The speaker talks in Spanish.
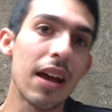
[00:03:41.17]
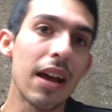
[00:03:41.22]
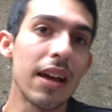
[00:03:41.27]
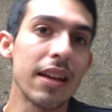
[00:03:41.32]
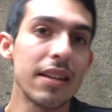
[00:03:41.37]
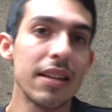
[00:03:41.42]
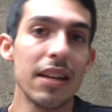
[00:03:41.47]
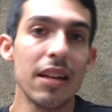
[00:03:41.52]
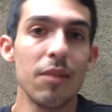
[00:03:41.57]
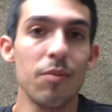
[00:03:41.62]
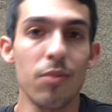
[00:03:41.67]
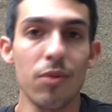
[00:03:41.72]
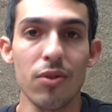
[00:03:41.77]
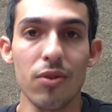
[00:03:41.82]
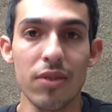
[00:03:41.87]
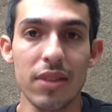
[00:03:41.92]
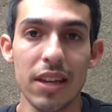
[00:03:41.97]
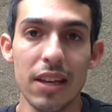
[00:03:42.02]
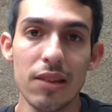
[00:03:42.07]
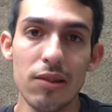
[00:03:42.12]
Así que por
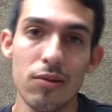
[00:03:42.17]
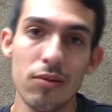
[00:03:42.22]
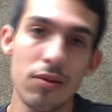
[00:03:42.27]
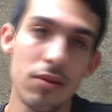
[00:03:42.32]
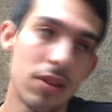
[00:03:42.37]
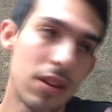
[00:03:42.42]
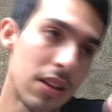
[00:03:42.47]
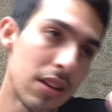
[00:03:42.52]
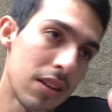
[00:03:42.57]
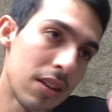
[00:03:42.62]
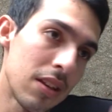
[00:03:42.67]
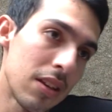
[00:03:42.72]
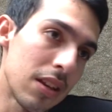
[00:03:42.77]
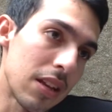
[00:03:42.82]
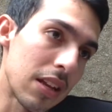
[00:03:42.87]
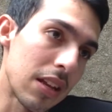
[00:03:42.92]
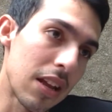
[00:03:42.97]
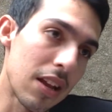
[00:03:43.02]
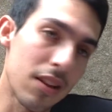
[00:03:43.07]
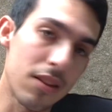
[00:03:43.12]
lo tanto,
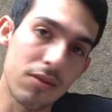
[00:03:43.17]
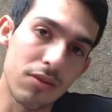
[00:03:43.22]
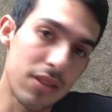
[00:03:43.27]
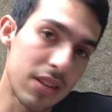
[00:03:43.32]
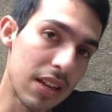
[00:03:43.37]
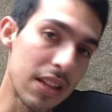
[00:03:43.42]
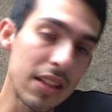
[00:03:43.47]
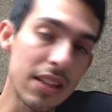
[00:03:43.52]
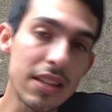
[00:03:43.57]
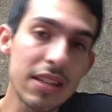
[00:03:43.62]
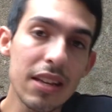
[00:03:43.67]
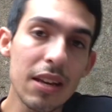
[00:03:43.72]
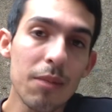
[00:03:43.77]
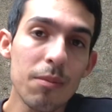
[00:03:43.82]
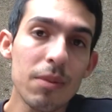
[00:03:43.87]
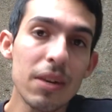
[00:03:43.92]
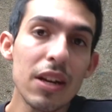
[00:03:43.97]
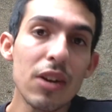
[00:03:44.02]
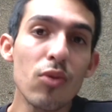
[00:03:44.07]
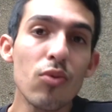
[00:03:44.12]
el o sea, en
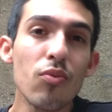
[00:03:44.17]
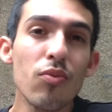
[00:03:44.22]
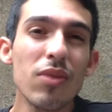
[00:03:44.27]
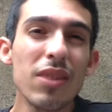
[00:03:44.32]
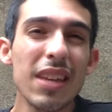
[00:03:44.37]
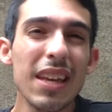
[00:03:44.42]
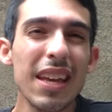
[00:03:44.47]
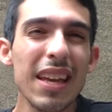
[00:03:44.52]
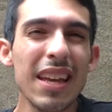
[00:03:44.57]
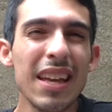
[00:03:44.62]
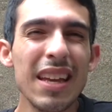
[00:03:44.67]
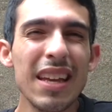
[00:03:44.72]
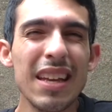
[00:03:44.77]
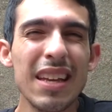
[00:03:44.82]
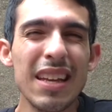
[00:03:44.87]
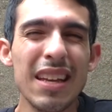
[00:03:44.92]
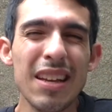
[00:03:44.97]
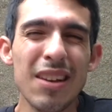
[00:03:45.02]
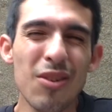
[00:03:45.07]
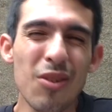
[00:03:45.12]
diciembre junté
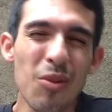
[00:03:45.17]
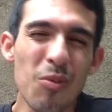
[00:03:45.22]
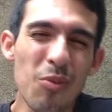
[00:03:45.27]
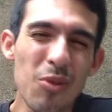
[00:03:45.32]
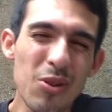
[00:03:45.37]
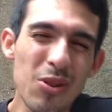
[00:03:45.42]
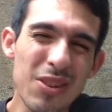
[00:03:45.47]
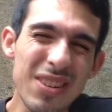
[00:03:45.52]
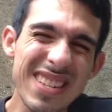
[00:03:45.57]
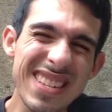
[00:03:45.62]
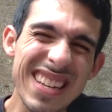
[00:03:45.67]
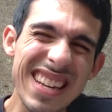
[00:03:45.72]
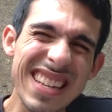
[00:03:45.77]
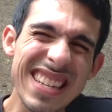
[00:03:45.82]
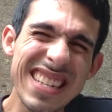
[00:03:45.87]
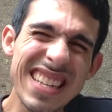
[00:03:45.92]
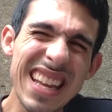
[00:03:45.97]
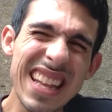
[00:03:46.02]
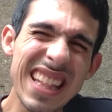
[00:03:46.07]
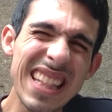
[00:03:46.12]
como unos
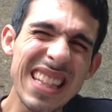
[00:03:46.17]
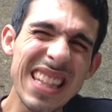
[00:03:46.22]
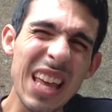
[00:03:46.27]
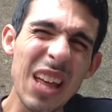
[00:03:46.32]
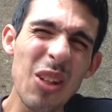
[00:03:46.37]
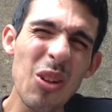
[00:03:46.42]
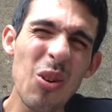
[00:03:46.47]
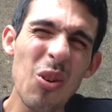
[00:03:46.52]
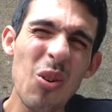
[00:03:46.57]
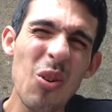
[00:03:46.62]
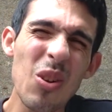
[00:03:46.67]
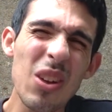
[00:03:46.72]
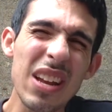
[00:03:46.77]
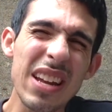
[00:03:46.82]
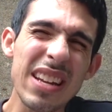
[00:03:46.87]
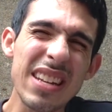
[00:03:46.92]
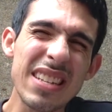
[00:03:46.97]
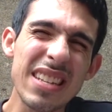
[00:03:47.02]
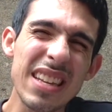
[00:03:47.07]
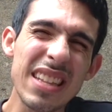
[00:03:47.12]
60
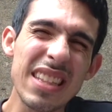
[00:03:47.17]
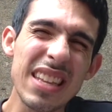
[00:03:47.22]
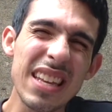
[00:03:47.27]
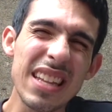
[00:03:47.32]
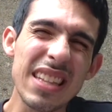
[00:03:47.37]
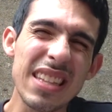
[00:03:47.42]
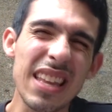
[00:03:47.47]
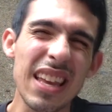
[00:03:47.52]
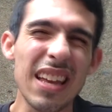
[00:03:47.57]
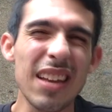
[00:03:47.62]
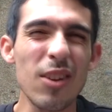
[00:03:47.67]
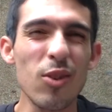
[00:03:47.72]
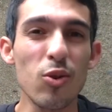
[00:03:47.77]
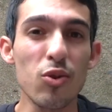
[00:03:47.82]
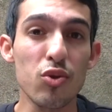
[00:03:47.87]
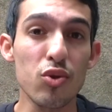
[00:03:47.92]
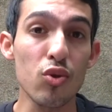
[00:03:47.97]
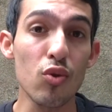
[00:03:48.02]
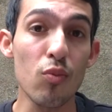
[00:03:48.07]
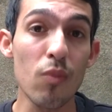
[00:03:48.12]
dólares, 70.
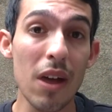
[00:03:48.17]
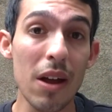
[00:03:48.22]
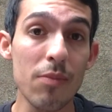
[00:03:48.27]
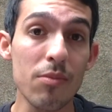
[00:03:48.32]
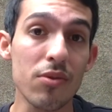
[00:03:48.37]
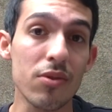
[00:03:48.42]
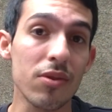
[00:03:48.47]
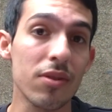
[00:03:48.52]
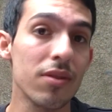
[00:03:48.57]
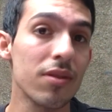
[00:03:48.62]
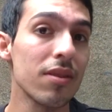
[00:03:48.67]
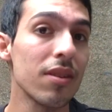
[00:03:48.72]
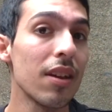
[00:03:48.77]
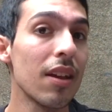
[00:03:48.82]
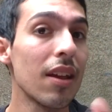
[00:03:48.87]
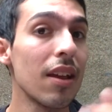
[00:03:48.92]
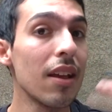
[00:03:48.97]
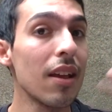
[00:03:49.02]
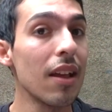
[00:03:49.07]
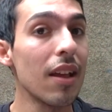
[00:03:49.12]
Los sumamos
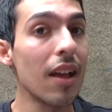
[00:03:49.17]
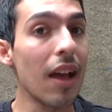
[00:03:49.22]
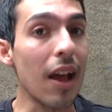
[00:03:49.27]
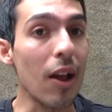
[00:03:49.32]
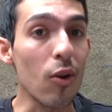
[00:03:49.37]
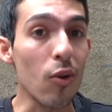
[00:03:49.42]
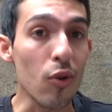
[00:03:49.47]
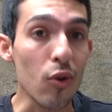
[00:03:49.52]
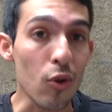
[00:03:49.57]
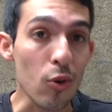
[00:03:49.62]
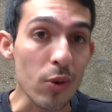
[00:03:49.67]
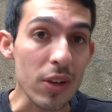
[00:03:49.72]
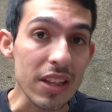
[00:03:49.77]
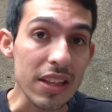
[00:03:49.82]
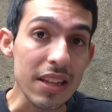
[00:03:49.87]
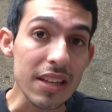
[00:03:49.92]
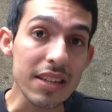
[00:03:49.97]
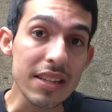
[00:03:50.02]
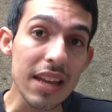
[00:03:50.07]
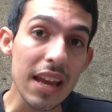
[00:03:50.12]
a los
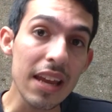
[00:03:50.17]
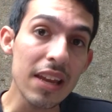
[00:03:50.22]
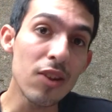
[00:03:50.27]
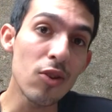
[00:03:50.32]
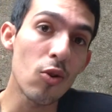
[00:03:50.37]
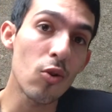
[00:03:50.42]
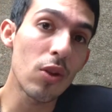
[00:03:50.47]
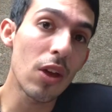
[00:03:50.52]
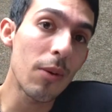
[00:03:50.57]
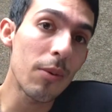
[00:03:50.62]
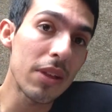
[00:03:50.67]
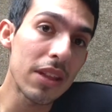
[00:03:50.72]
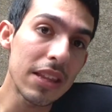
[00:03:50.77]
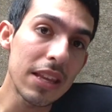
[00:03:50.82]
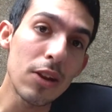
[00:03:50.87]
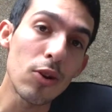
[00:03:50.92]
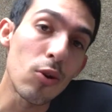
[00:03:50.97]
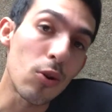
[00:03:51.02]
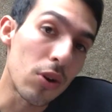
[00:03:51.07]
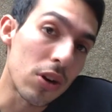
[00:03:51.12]
96 y
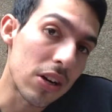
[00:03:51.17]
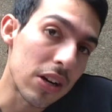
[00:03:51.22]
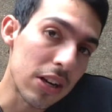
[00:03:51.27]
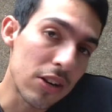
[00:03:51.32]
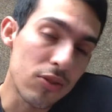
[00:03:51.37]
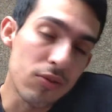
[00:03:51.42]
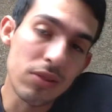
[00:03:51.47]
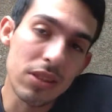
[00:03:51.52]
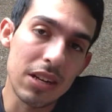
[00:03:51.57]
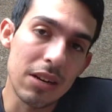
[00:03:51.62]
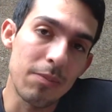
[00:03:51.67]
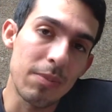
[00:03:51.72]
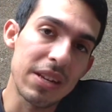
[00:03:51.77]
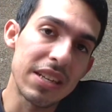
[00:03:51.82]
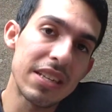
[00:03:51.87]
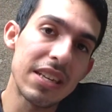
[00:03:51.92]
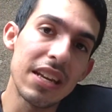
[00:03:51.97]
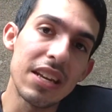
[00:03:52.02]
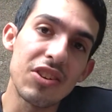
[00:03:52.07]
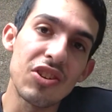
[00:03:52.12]
obviamente los
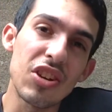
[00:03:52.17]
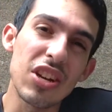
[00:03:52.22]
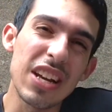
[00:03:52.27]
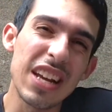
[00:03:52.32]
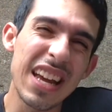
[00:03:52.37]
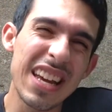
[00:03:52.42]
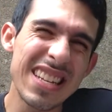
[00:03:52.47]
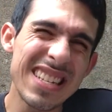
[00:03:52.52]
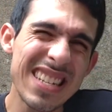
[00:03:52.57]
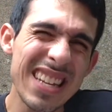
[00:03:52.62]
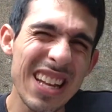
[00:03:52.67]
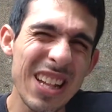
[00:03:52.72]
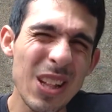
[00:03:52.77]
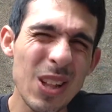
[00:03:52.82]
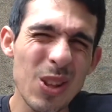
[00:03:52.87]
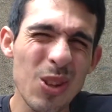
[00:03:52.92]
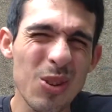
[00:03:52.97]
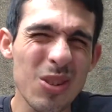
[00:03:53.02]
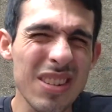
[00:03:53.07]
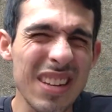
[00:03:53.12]
recontrapasé. Llegué a
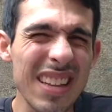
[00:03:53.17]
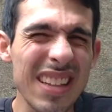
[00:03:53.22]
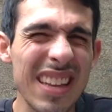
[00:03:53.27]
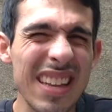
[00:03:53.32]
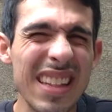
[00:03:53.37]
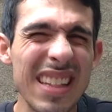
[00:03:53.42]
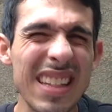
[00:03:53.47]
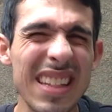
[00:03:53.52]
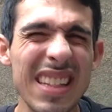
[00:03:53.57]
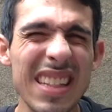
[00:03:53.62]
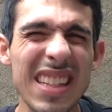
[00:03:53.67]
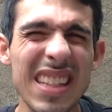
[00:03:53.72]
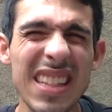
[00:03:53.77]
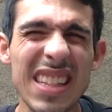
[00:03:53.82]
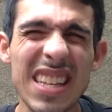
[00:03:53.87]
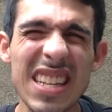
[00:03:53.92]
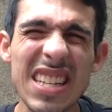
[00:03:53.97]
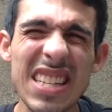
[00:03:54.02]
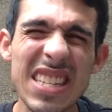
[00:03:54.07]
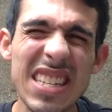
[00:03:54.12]

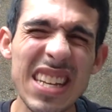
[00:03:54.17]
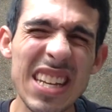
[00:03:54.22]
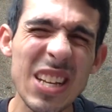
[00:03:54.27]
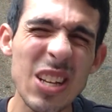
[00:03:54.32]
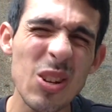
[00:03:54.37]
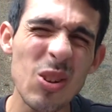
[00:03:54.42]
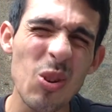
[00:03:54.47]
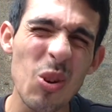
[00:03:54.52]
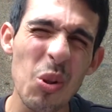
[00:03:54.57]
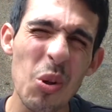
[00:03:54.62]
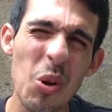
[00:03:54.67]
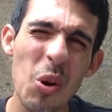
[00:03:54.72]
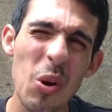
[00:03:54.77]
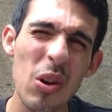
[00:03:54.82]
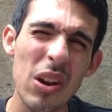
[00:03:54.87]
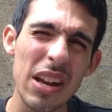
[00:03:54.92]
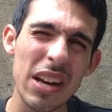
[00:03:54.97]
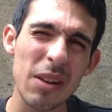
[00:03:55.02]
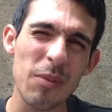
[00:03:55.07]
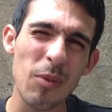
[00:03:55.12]
175
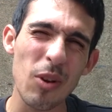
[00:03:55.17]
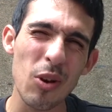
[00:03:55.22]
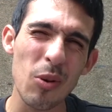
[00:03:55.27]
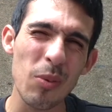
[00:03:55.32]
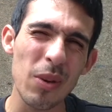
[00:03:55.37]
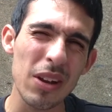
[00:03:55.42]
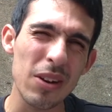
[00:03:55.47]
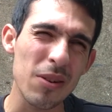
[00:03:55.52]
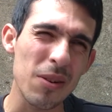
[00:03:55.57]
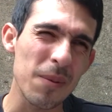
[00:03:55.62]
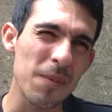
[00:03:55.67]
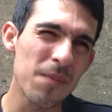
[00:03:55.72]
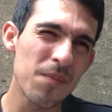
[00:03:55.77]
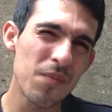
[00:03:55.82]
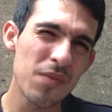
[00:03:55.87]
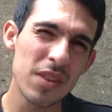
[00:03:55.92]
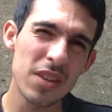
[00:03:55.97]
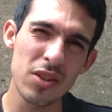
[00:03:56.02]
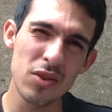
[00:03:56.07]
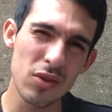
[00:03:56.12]
dólares más o menos.
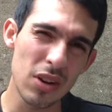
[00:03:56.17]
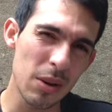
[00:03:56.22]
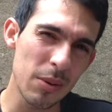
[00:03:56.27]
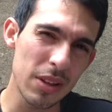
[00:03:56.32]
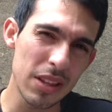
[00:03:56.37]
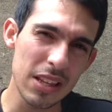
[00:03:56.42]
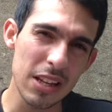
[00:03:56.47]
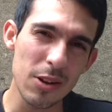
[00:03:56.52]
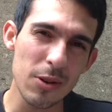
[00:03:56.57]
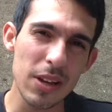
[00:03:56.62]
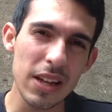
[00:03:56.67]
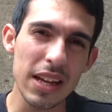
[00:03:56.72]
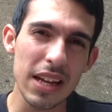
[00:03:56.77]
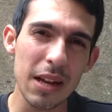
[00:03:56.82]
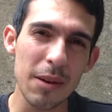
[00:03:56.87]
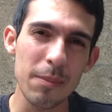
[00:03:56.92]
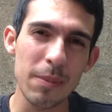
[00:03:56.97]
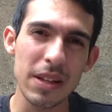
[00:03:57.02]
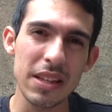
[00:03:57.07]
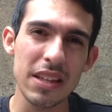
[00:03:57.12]
Seguramente le voy a
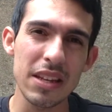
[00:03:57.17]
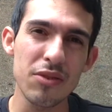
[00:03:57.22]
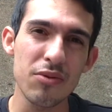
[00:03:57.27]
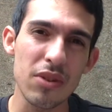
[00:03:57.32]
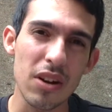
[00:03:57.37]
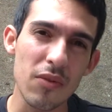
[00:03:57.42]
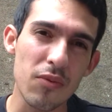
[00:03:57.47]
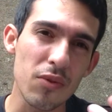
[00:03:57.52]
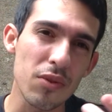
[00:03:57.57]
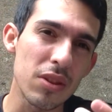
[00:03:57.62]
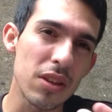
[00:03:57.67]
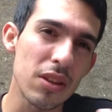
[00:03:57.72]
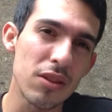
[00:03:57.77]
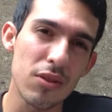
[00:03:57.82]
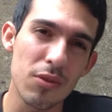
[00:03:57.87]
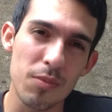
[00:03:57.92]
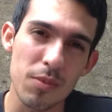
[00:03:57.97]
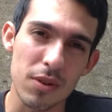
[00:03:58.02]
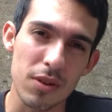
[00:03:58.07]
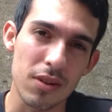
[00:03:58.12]
dejar en pantalla una
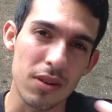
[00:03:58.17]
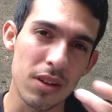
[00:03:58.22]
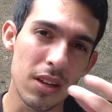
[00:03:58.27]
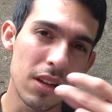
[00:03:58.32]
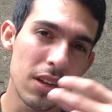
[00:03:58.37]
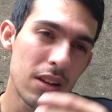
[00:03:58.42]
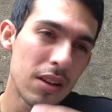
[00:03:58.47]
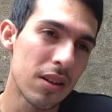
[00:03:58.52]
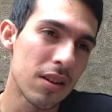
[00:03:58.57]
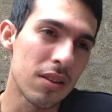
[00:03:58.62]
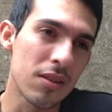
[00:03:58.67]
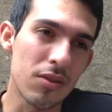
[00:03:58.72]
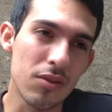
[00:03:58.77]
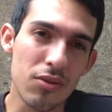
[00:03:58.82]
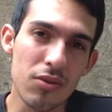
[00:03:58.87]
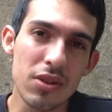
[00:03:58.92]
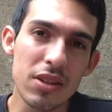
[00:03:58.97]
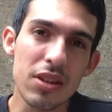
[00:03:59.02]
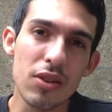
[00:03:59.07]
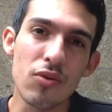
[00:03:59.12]
fotito, pero no
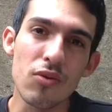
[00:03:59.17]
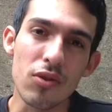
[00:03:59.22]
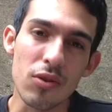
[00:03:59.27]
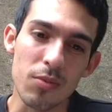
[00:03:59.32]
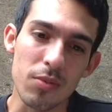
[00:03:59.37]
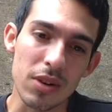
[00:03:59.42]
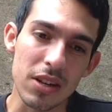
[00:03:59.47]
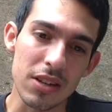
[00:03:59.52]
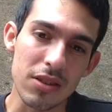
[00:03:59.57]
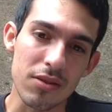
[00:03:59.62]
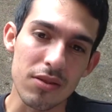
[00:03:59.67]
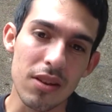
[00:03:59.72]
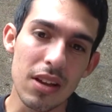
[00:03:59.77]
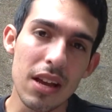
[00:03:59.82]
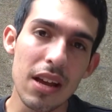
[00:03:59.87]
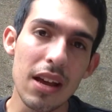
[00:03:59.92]
estoy seguro por eso.